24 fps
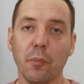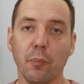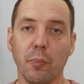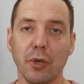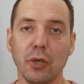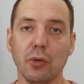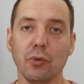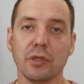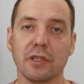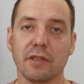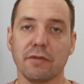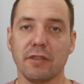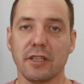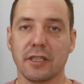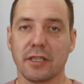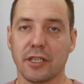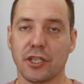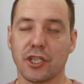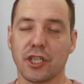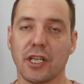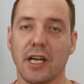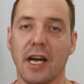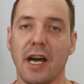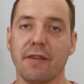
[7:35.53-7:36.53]
Плюс в
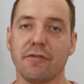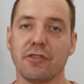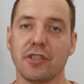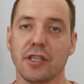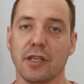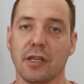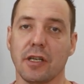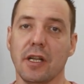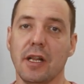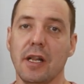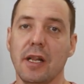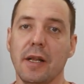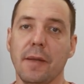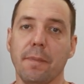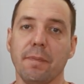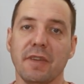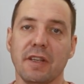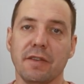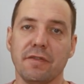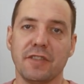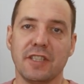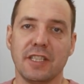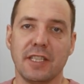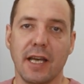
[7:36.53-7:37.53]
этот шкафчик
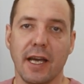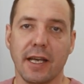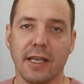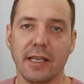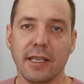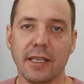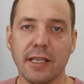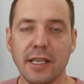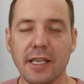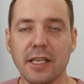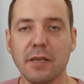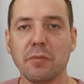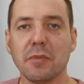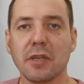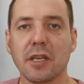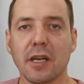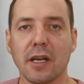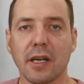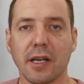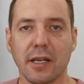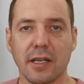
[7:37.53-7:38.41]
вся химия,